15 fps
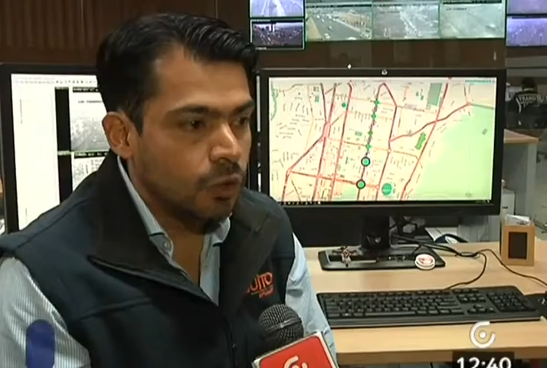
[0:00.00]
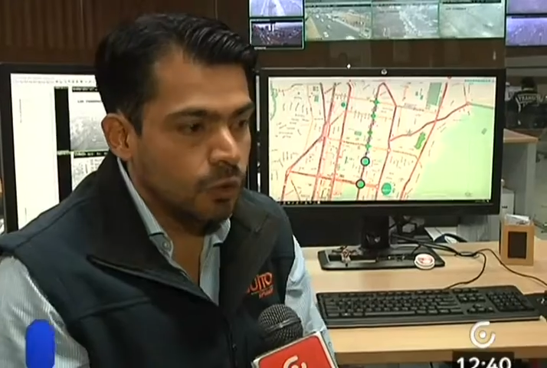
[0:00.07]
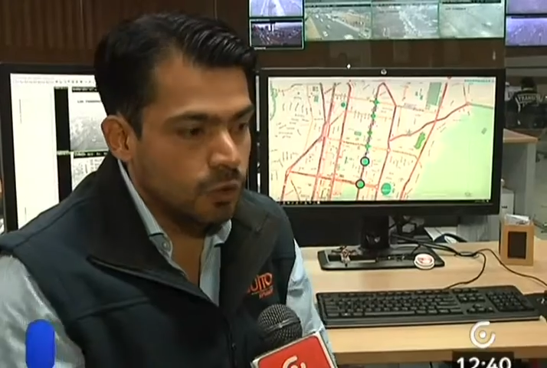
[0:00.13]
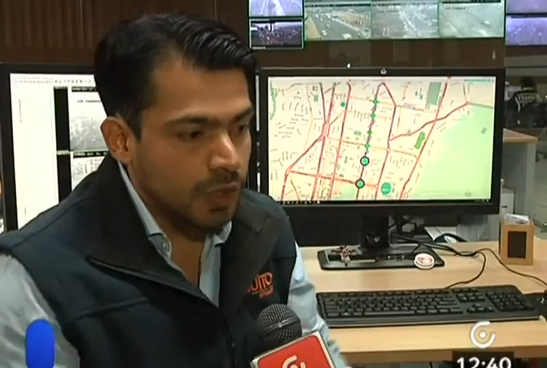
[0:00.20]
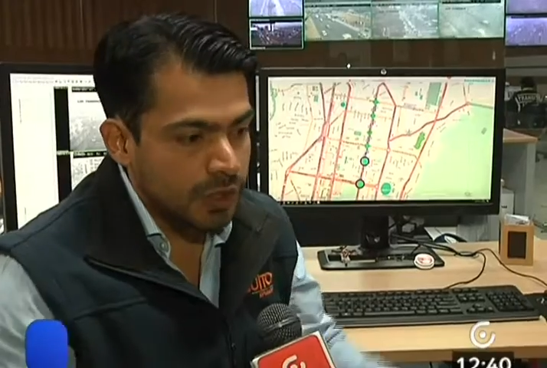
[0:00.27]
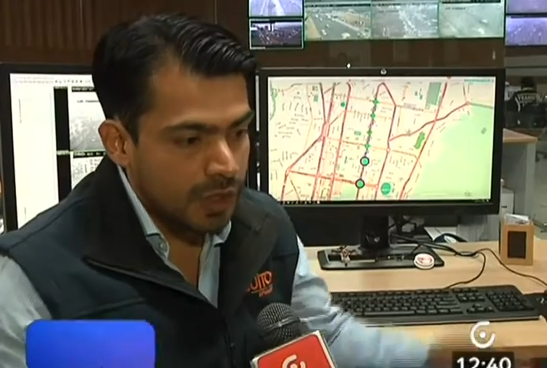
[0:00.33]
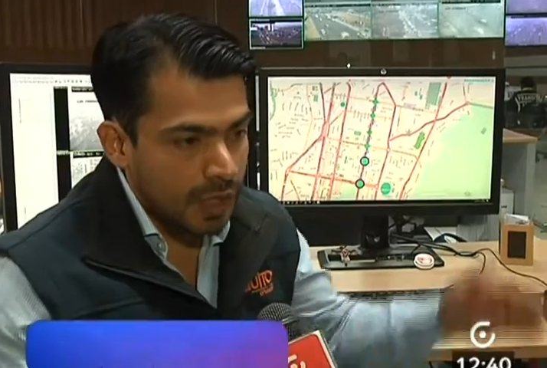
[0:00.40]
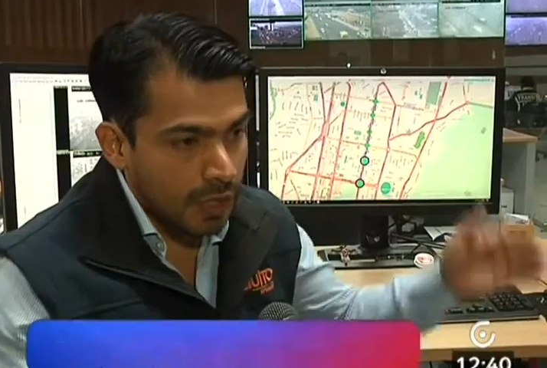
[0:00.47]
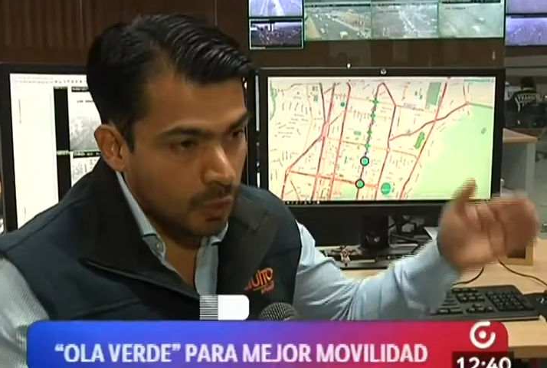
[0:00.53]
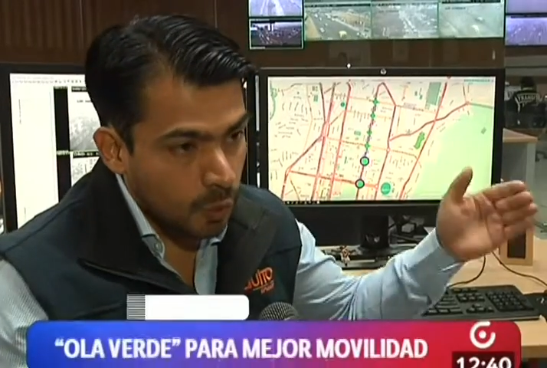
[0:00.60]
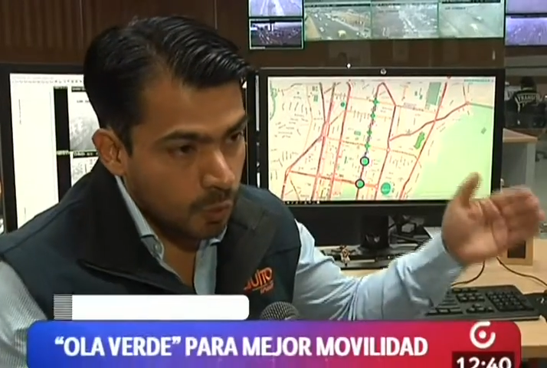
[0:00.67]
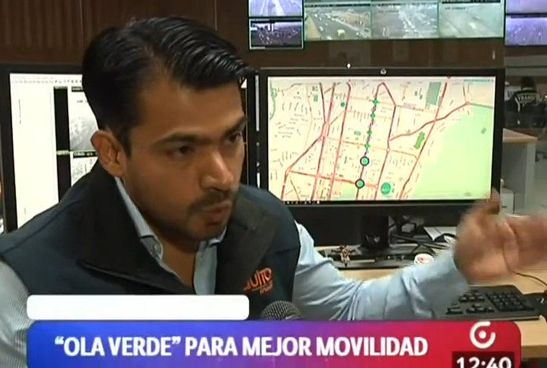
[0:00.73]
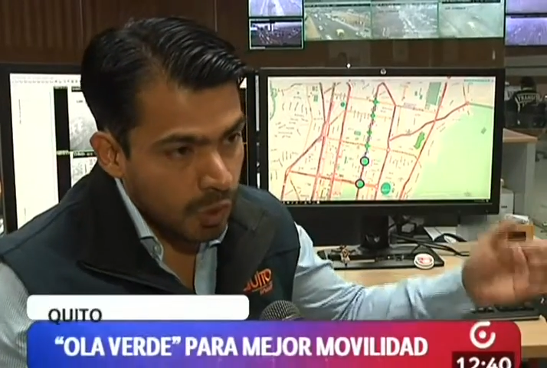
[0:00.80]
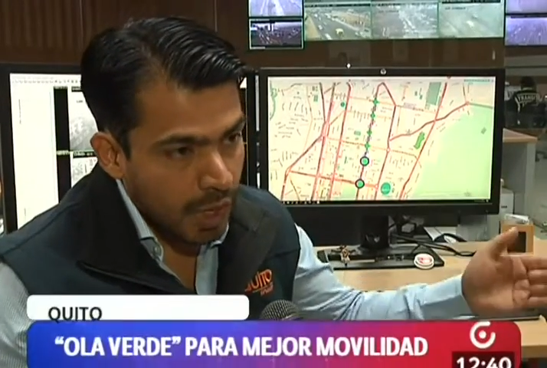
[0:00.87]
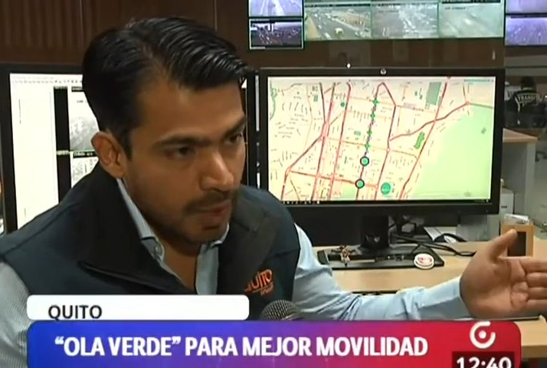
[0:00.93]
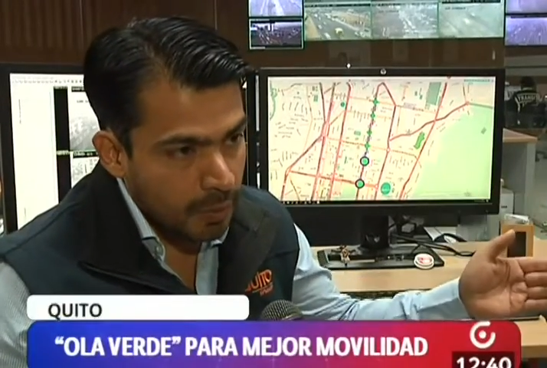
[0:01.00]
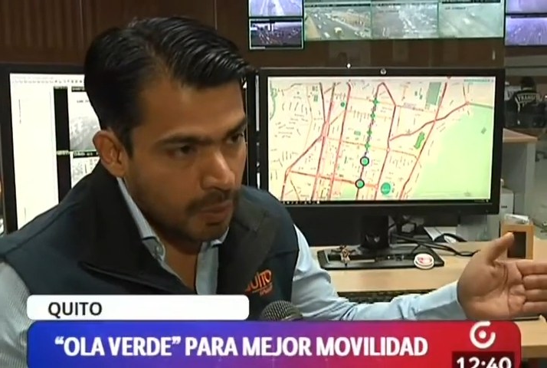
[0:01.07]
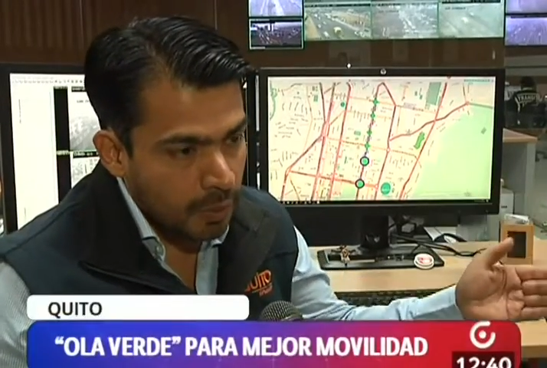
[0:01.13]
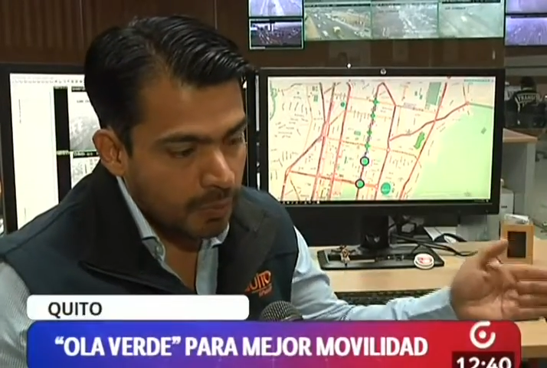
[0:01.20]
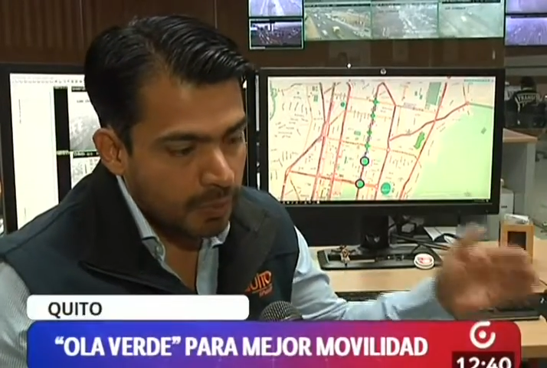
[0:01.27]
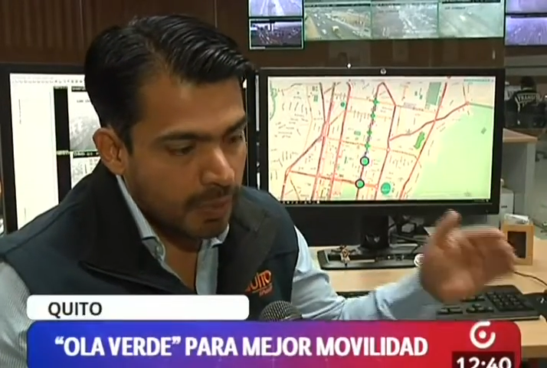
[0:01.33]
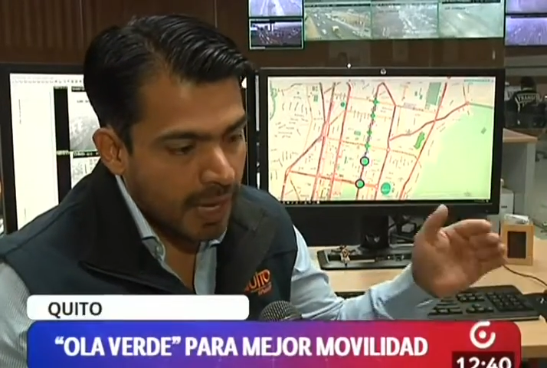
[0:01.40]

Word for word: Entonces, en un tramo